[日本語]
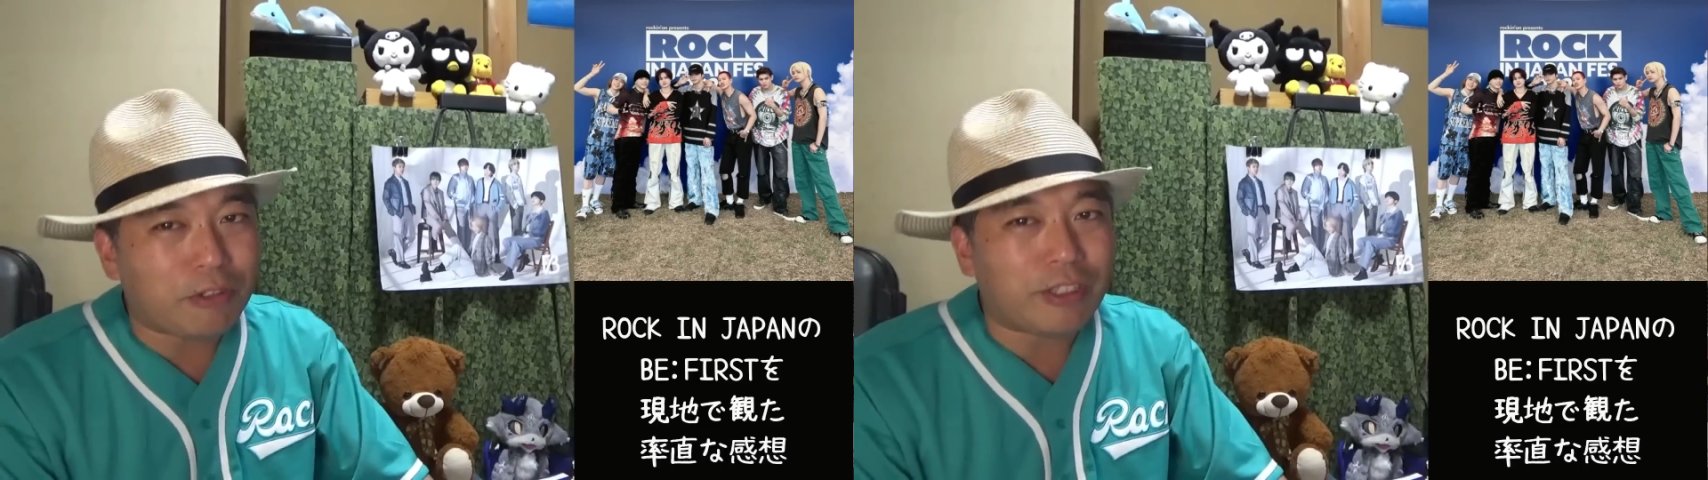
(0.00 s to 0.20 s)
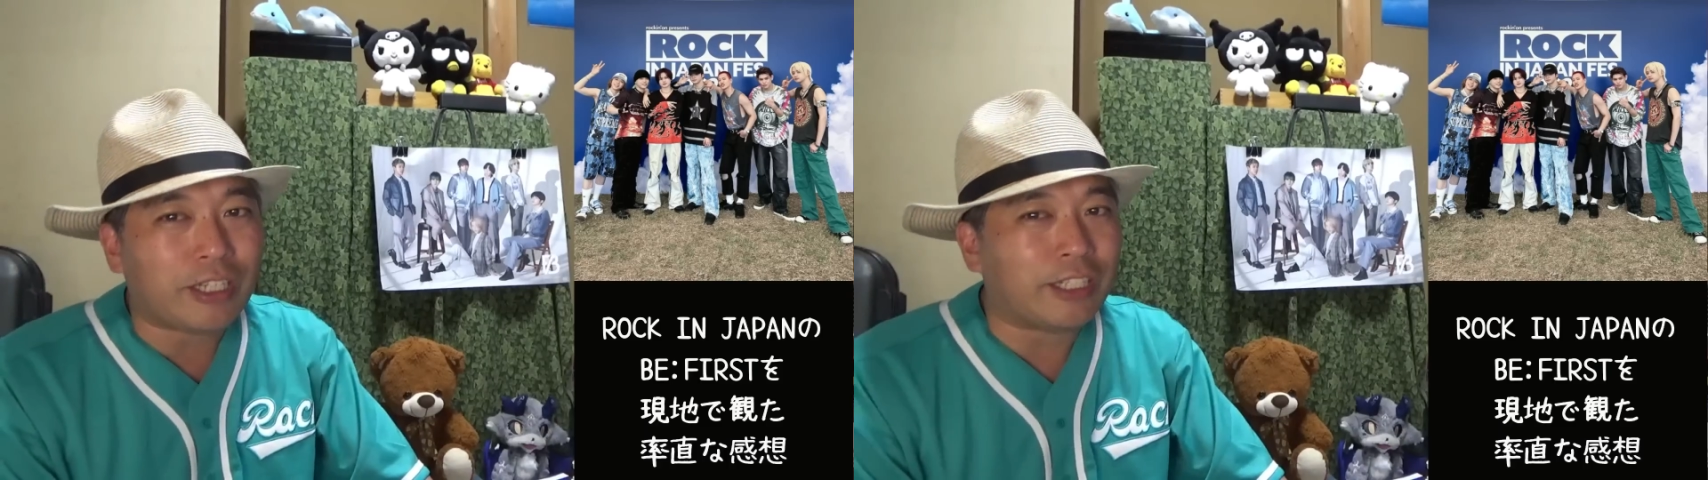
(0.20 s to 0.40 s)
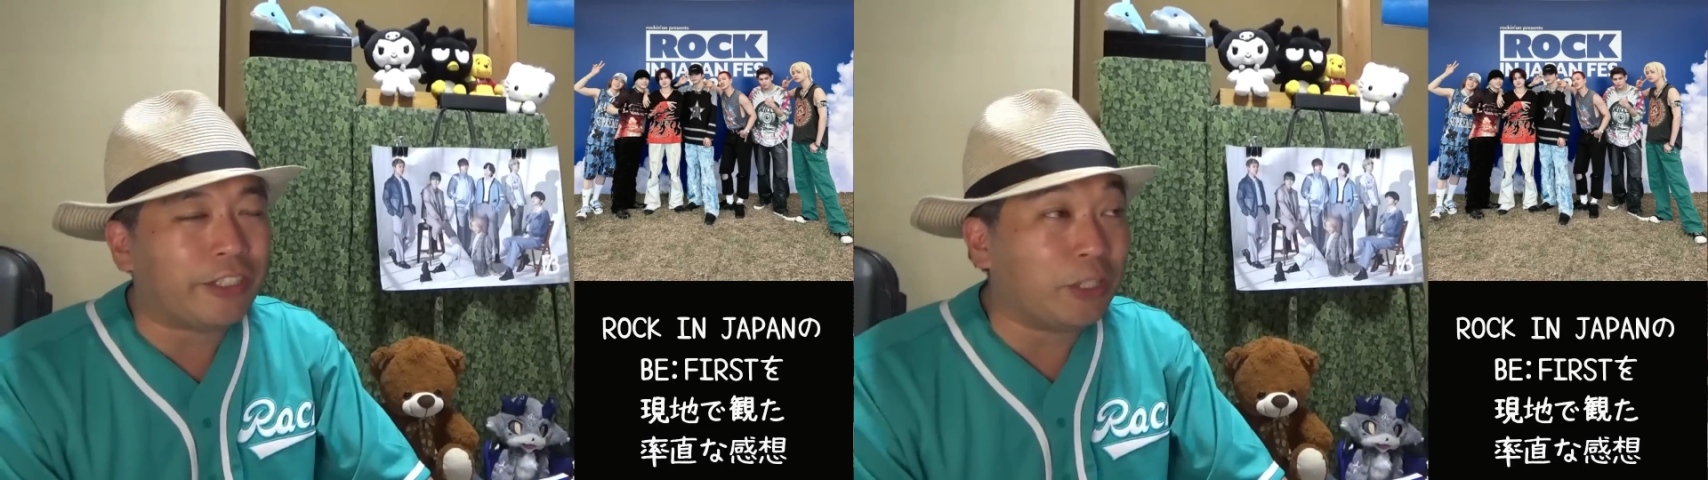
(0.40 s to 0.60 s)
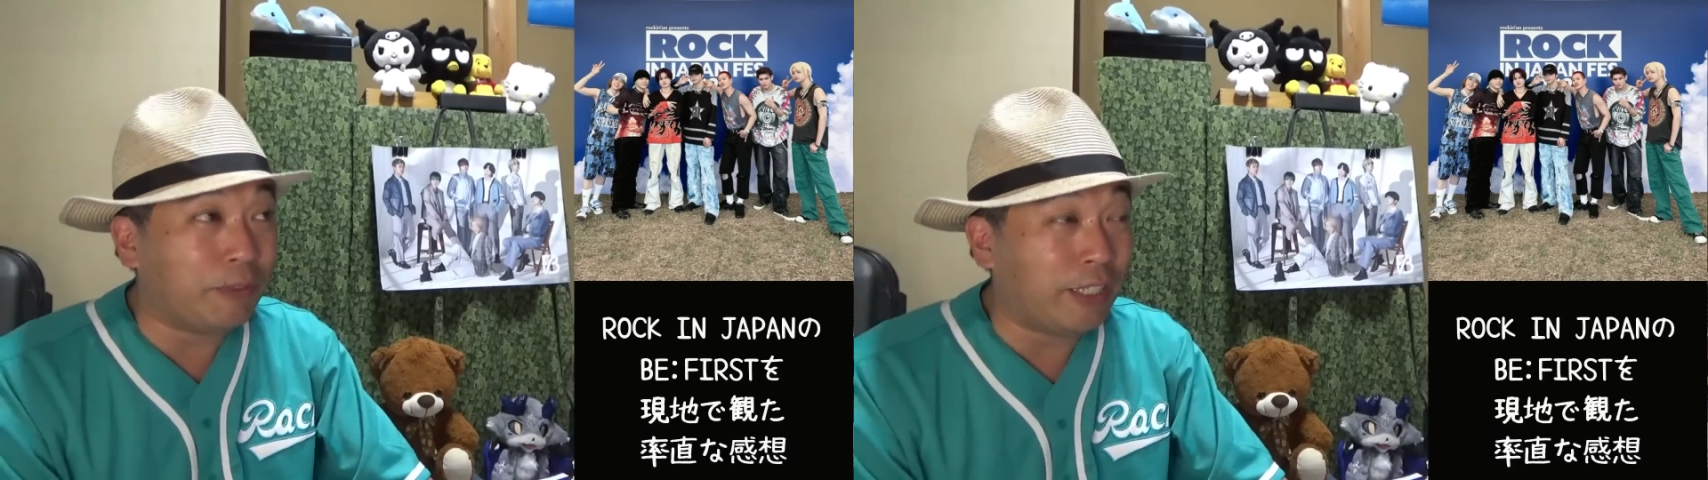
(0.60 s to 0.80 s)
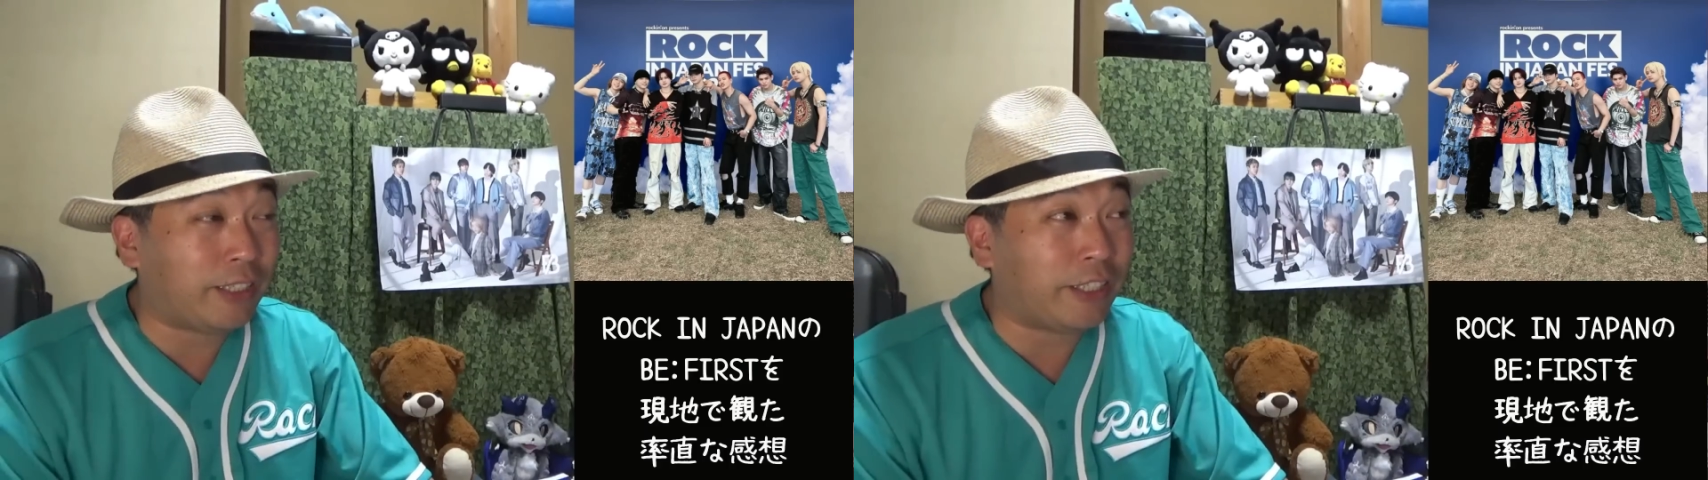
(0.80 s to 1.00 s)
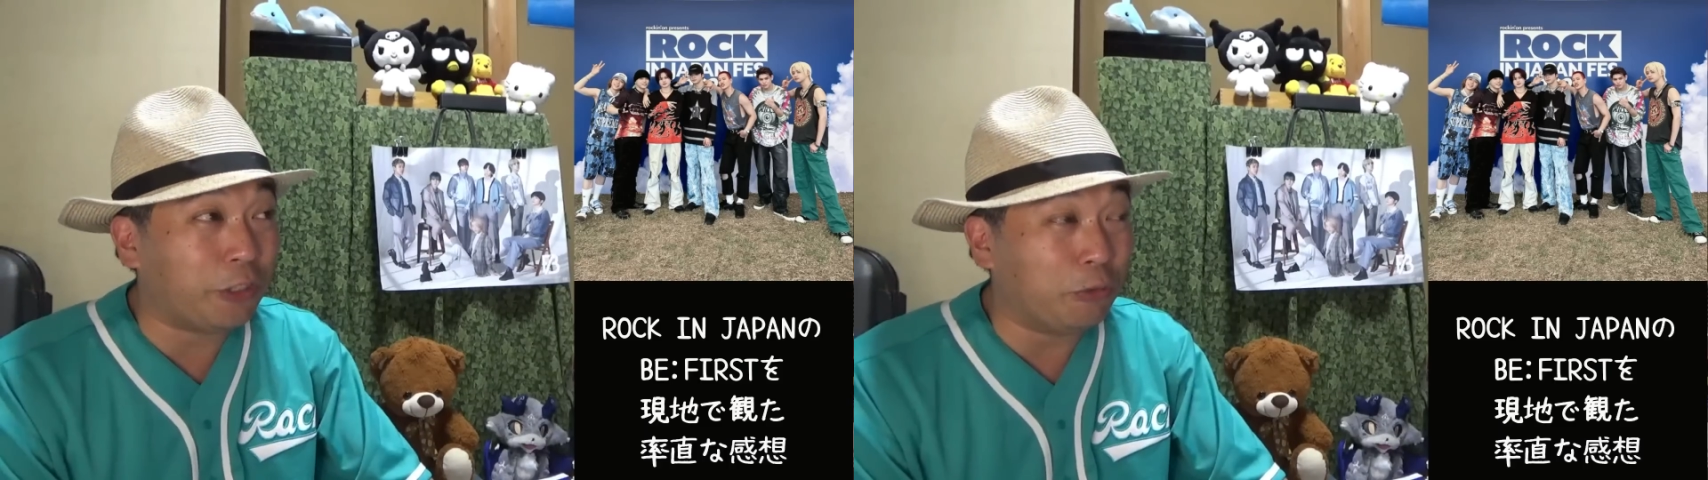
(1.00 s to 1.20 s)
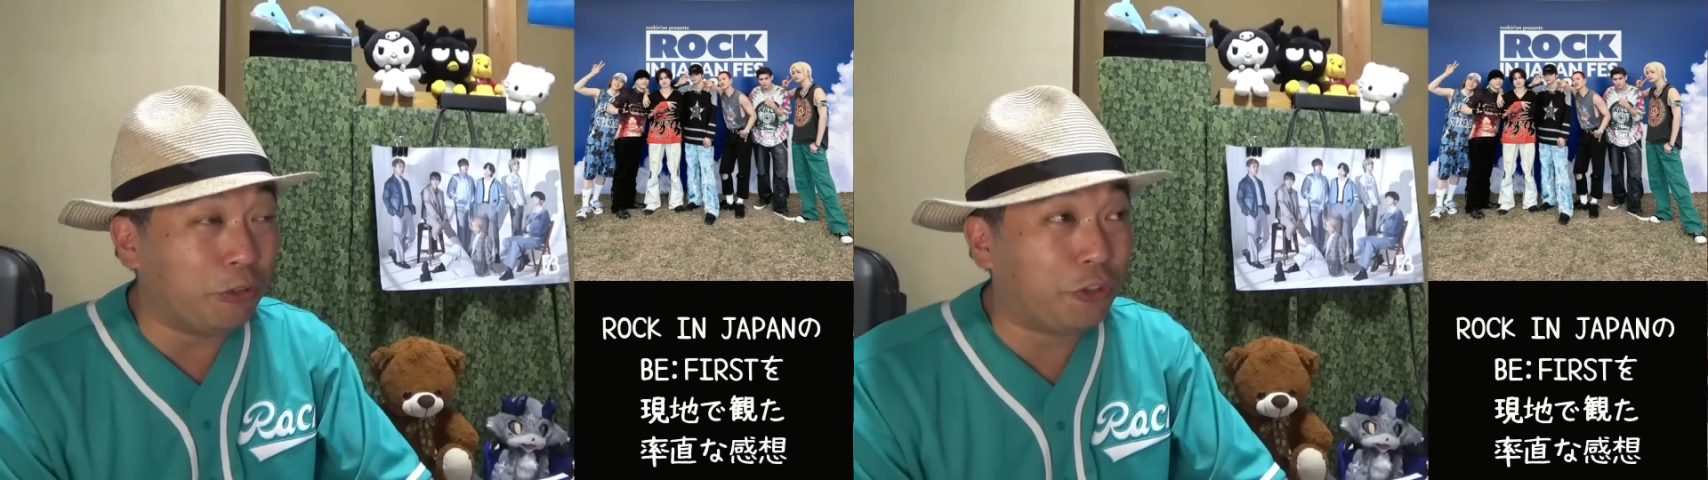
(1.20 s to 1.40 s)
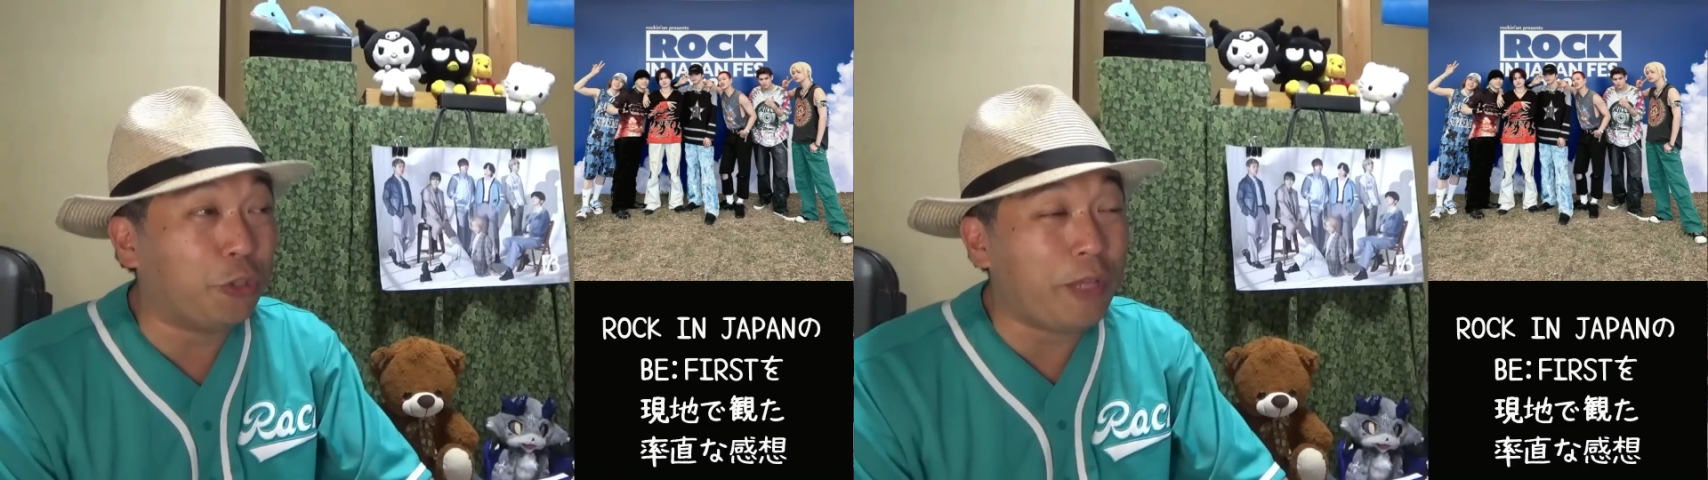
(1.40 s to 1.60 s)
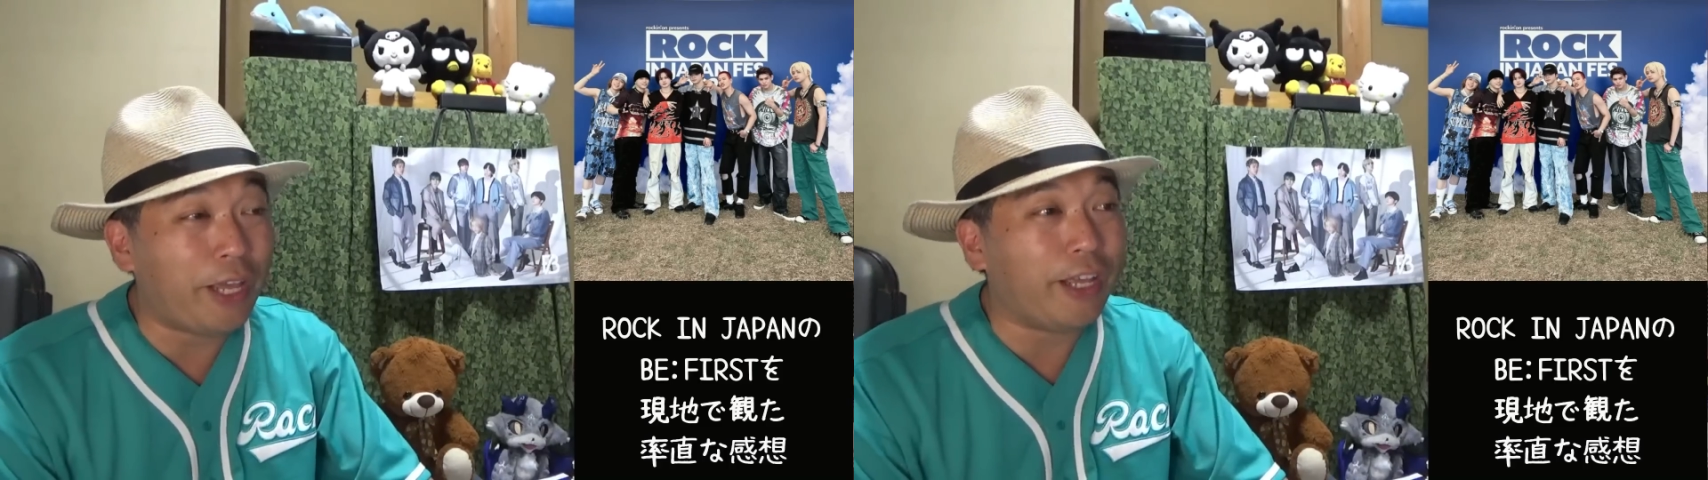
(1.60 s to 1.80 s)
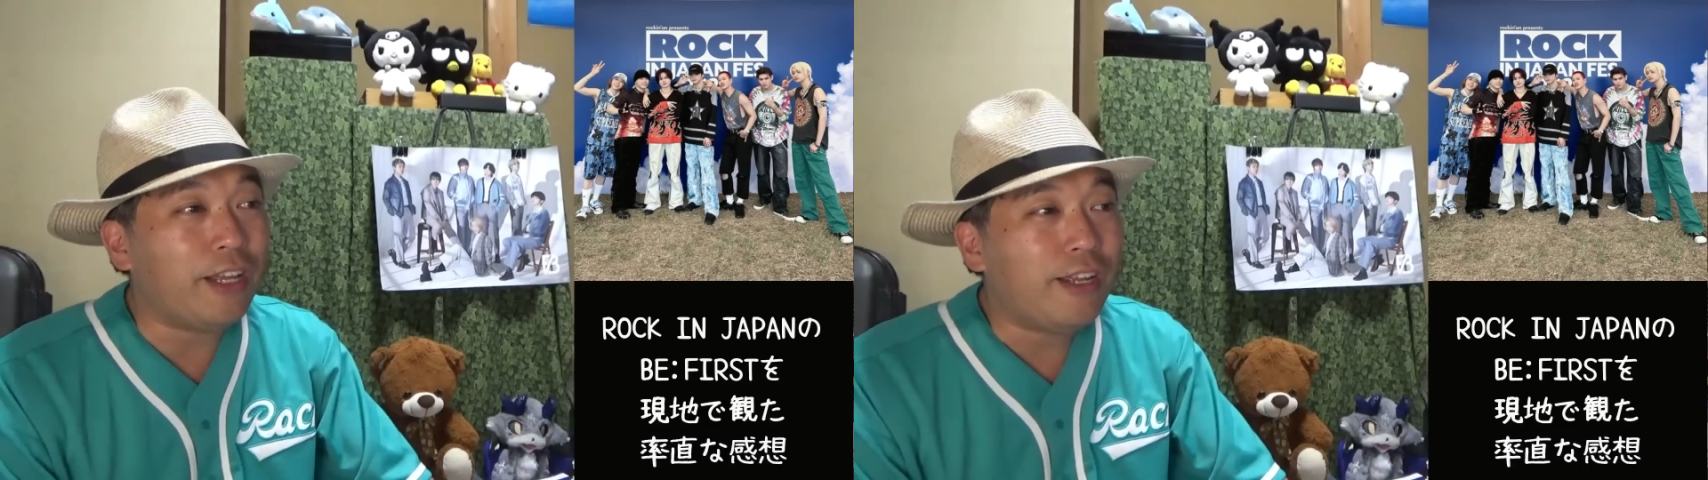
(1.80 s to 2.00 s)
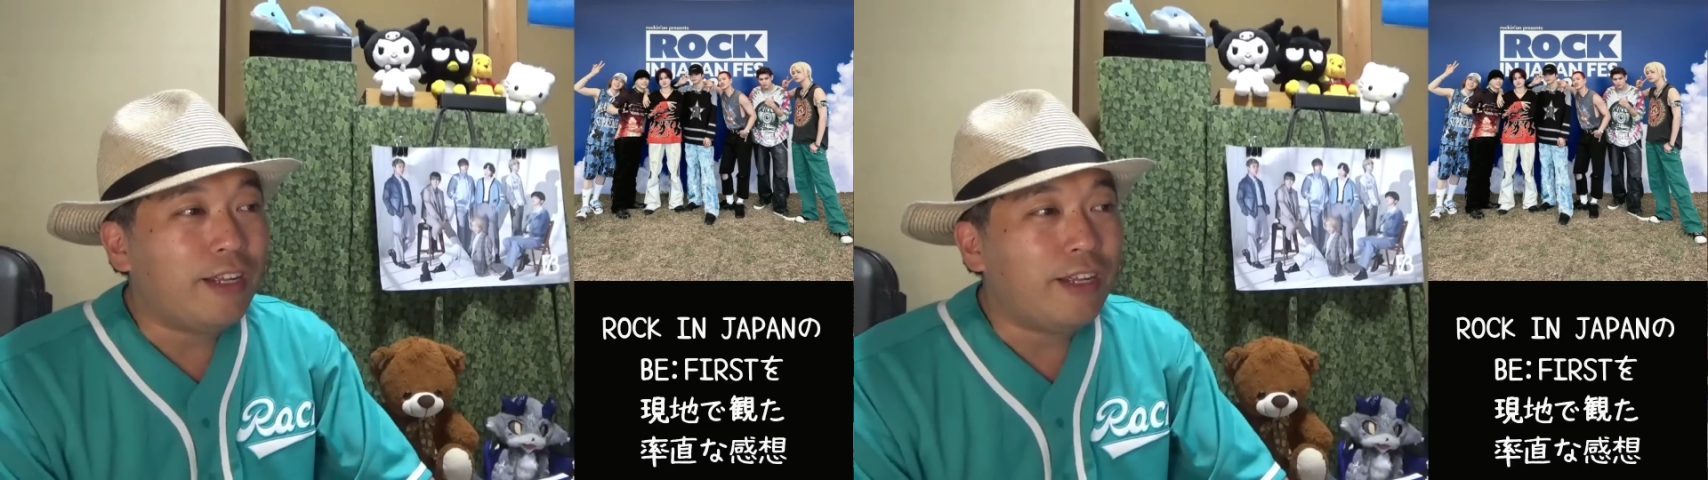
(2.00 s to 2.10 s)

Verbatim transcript: 降んなかったのもあったのも含め、